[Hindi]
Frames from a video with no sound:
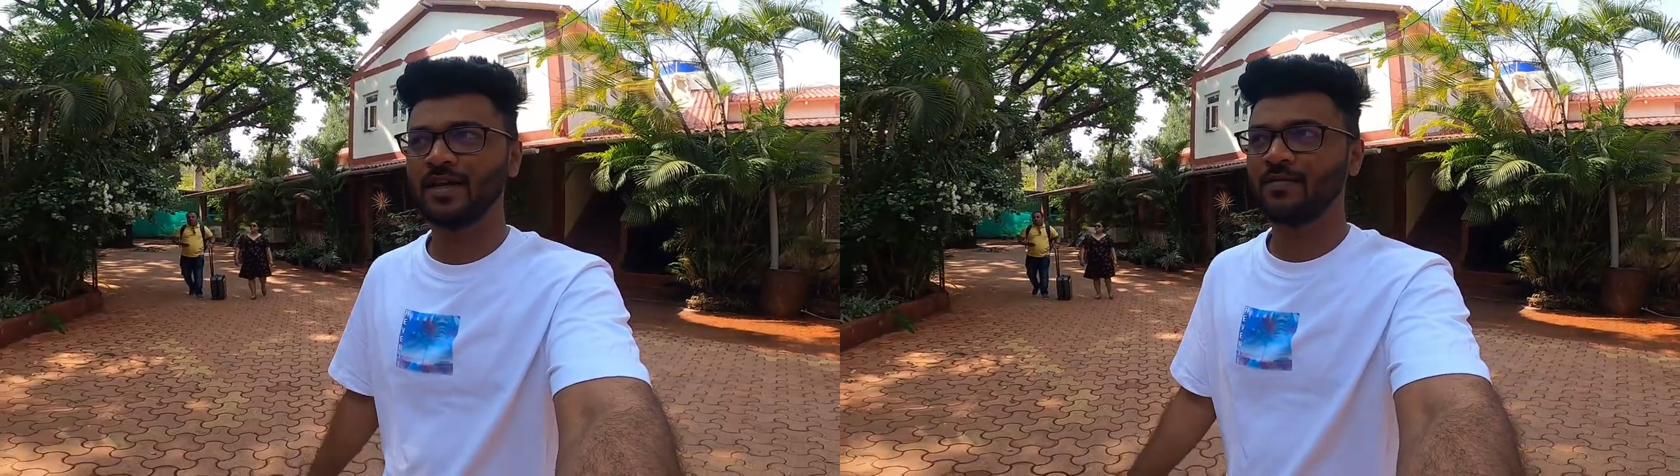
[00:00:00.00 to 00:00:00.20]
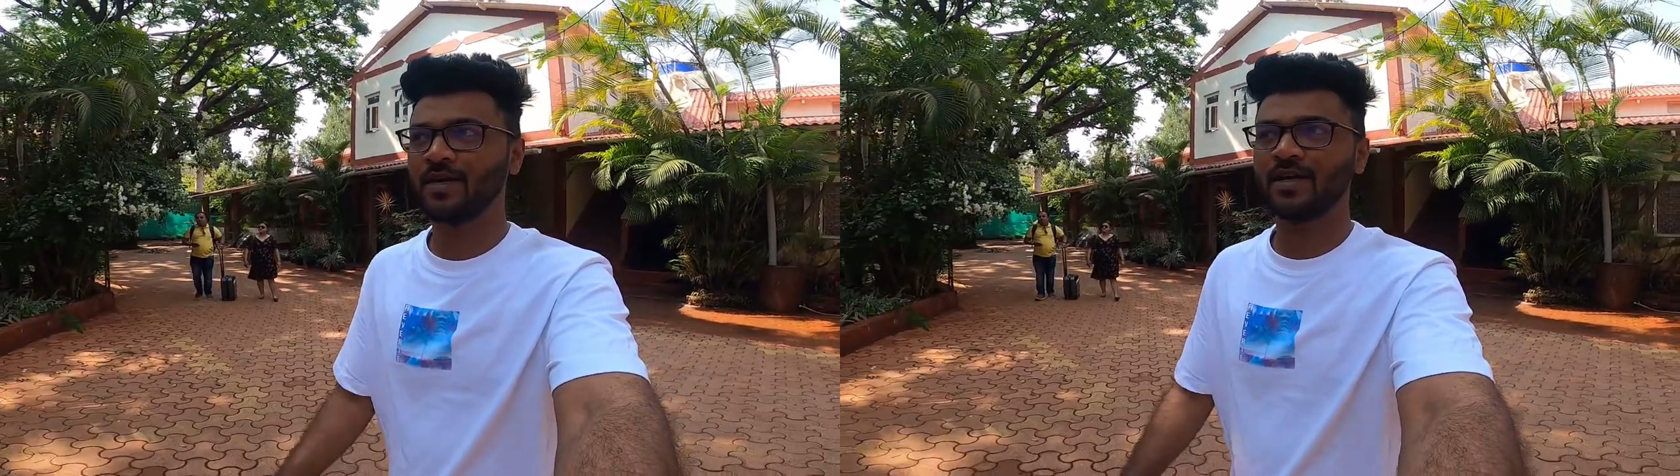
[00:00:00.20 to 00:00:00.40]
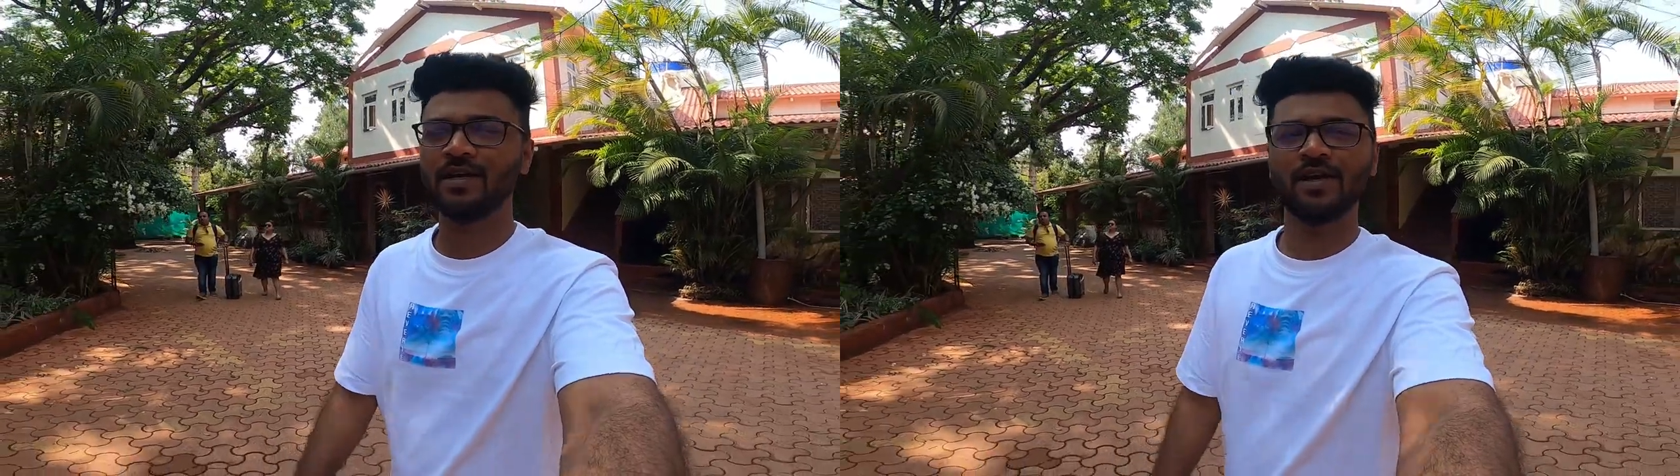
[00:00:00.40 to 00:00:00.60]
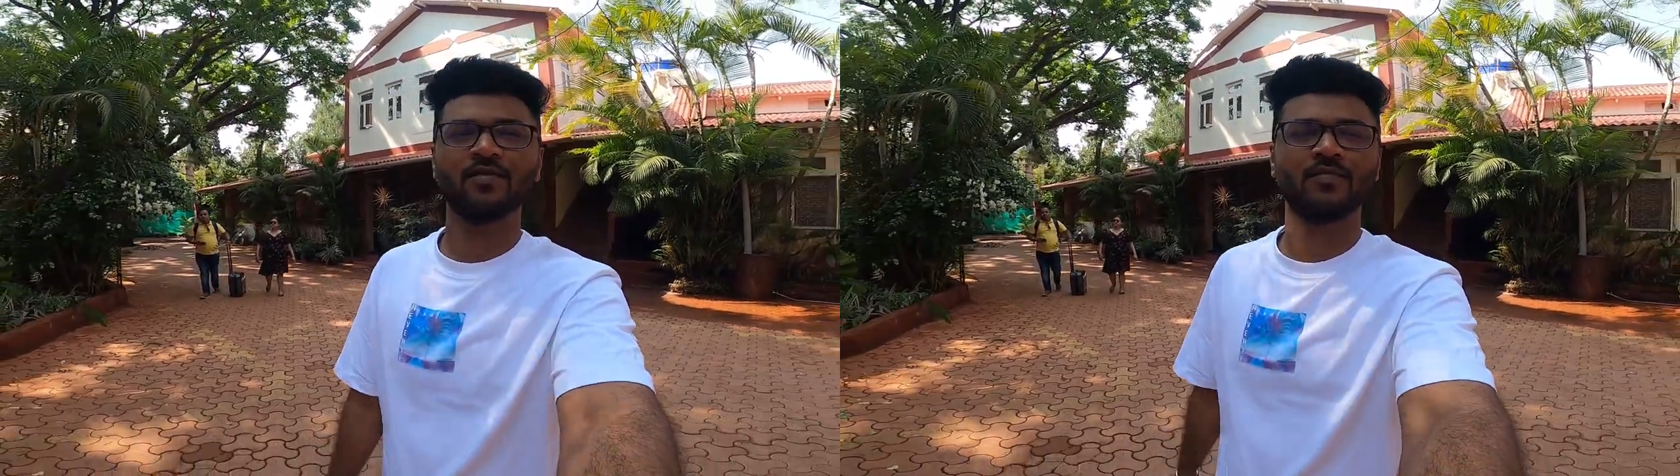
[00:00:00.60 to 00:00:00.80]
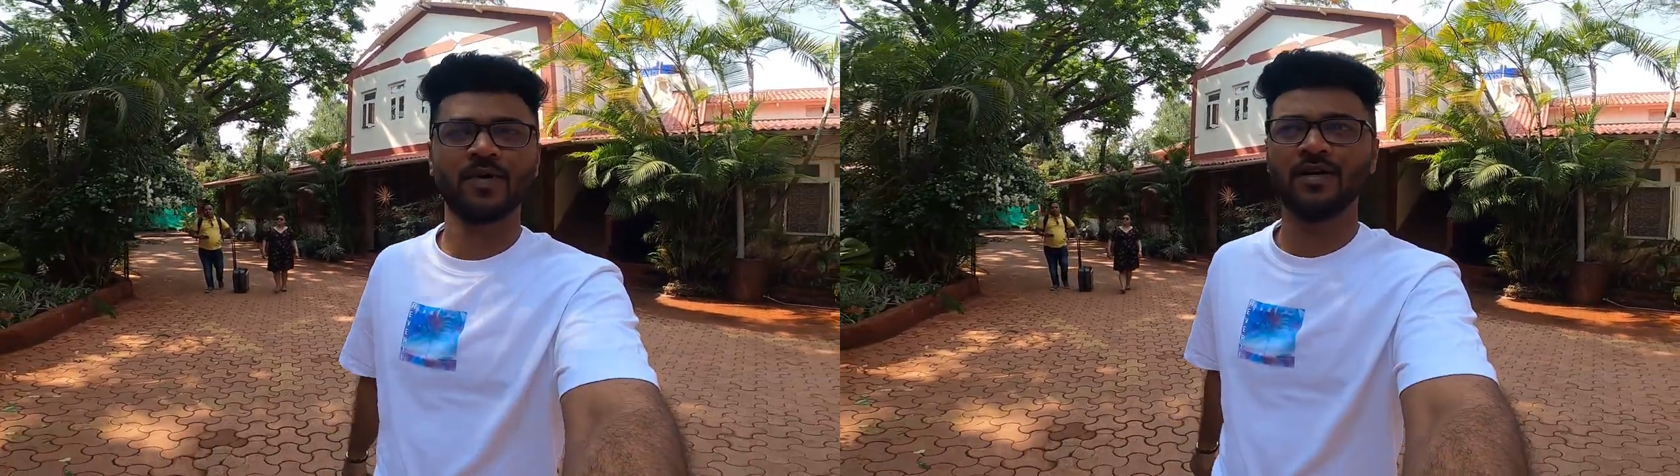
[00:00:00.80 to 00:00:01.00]
करेंगे बट कल
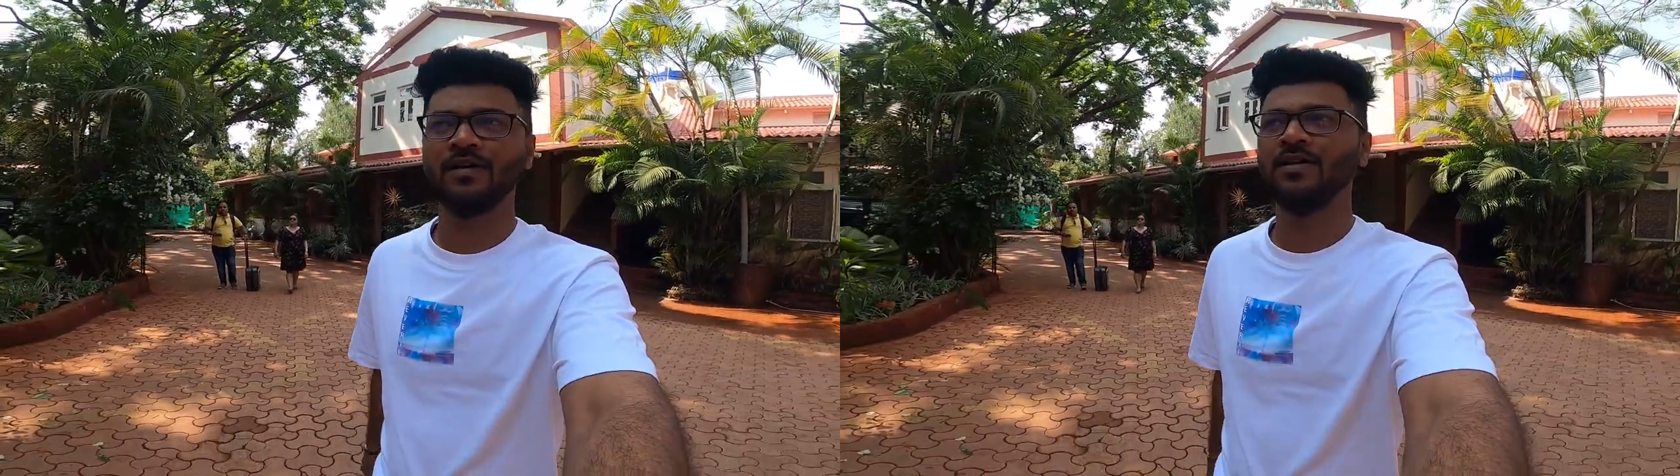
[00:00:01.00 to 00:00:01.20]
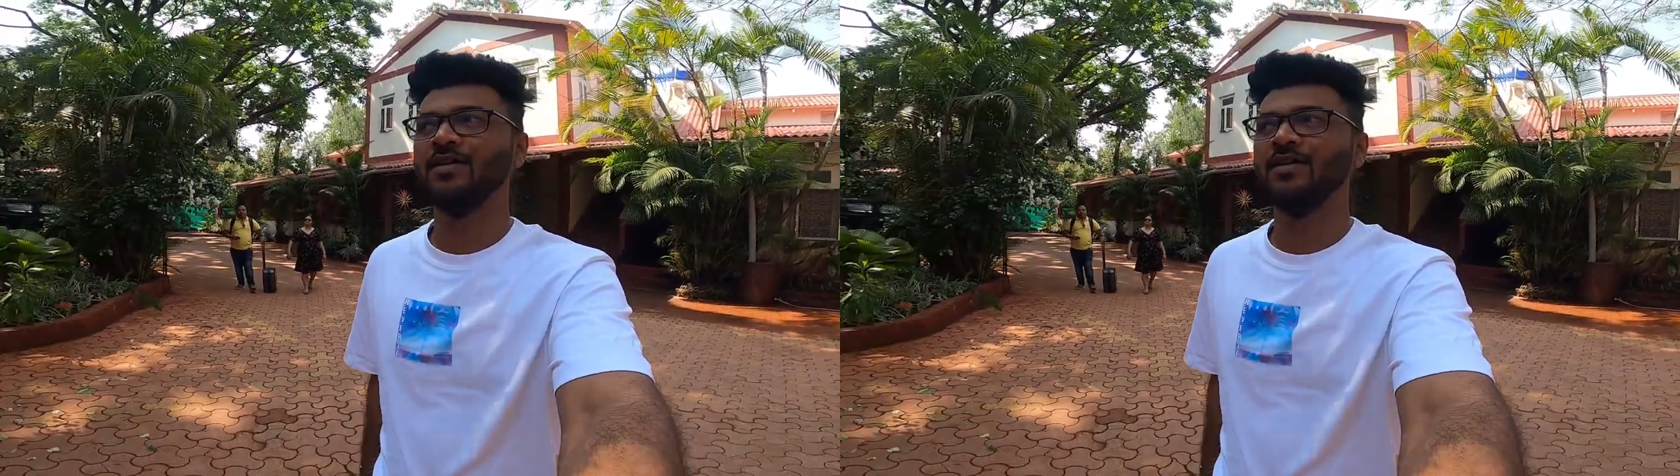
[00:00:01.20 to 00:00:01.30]
नहीं हो पाया